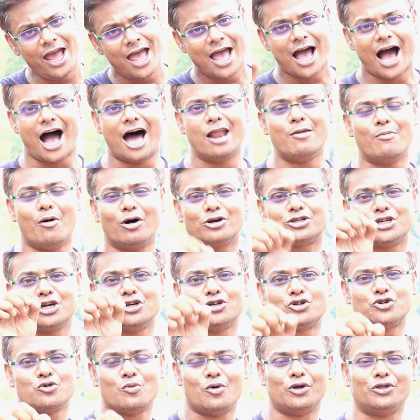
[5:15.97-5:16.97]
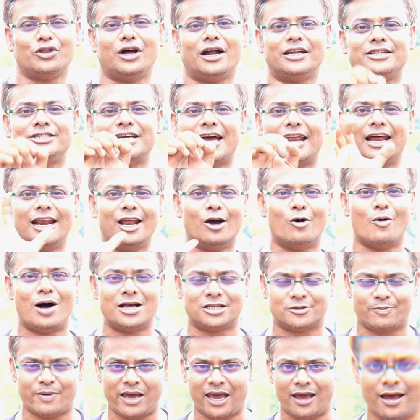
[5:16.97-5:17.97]
যাবে আনবক্সিং সুমন্দার চ্যানেলেও
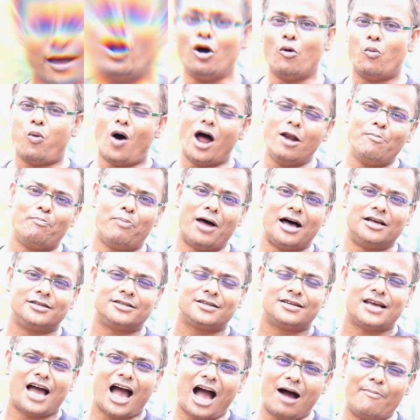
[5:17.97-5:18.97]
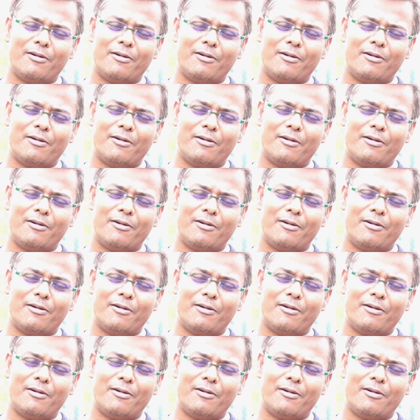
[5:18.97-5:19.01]
আসবে বন্ধুরা ওয়ান প্লাস